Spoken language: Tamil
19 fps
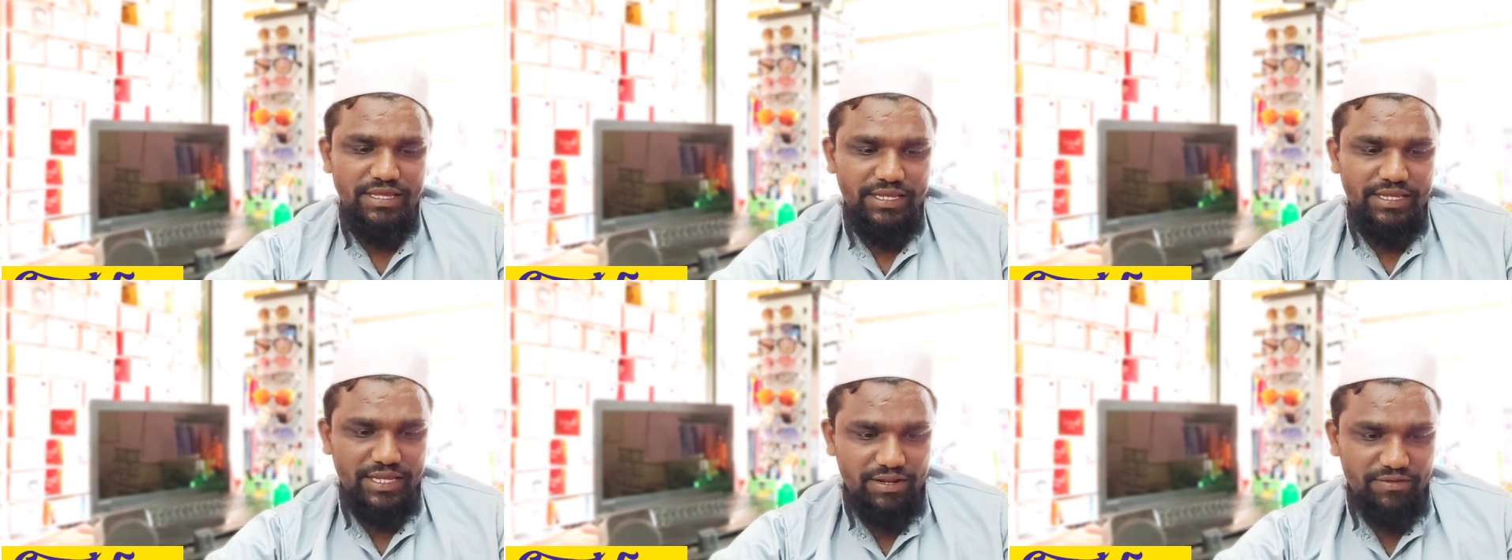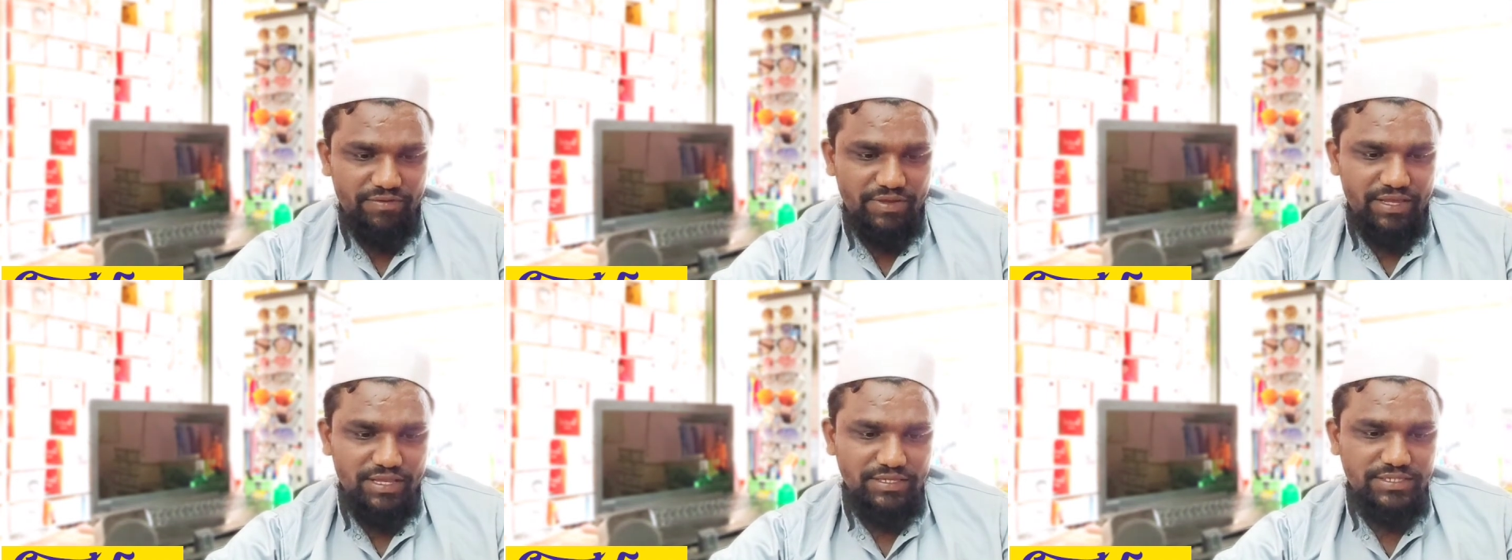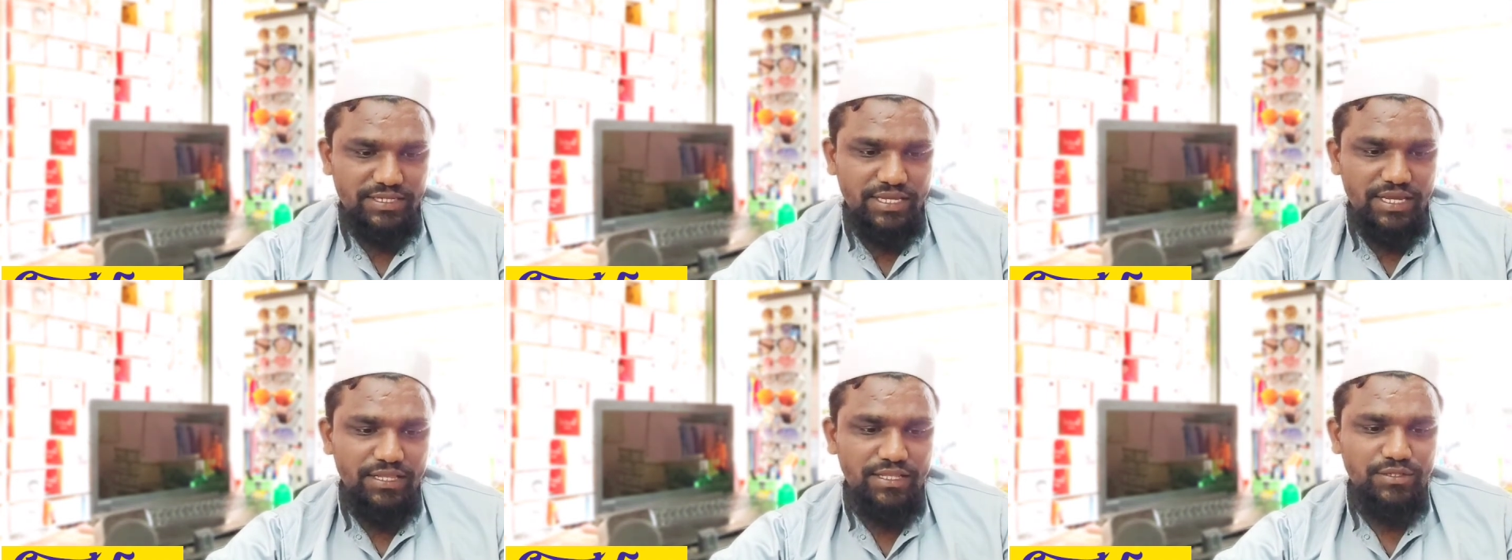எனவே
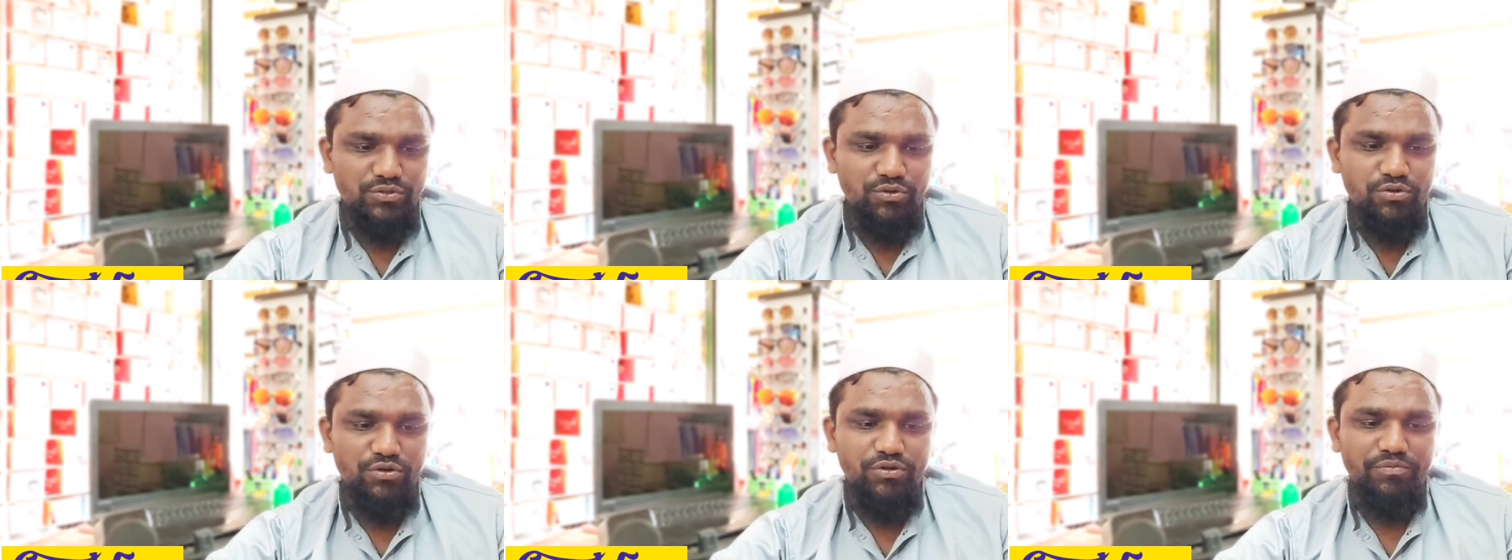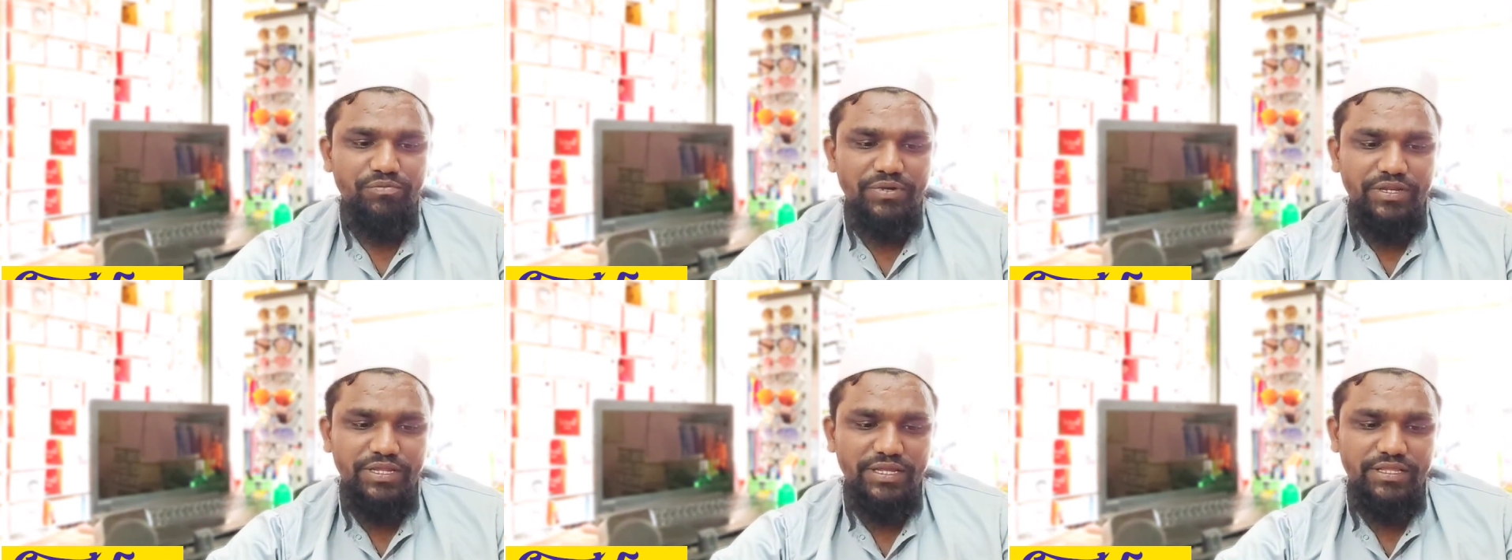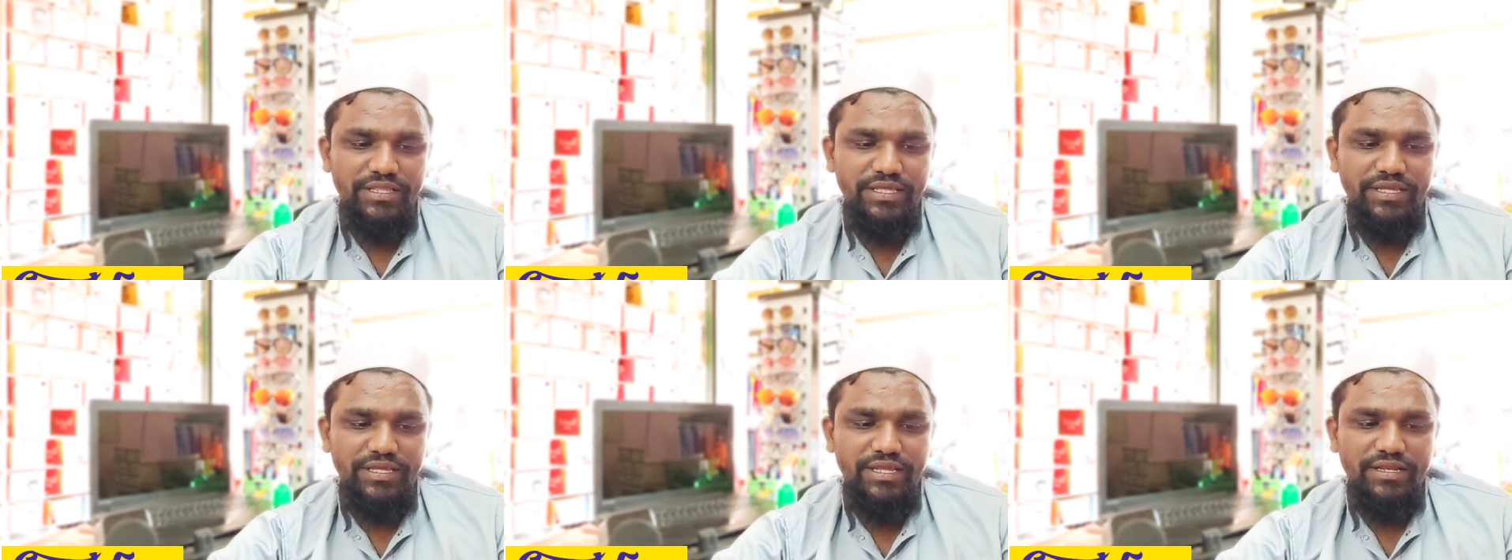சேதி சொல்லும்
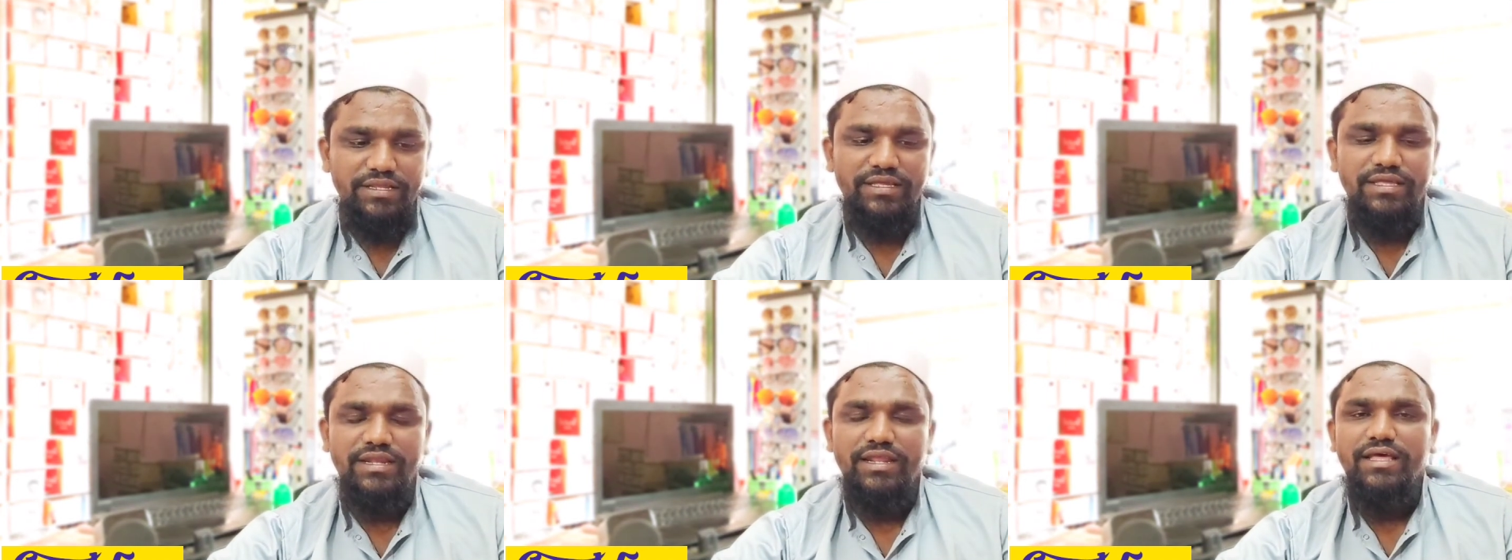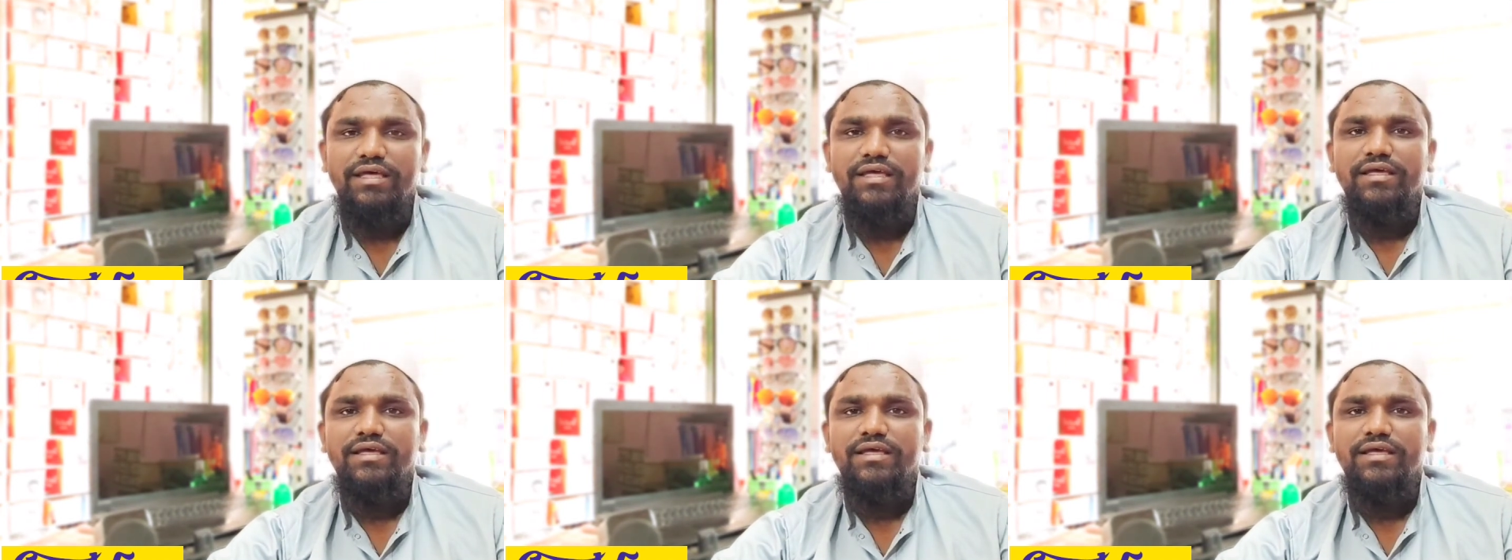நீதி என்கிற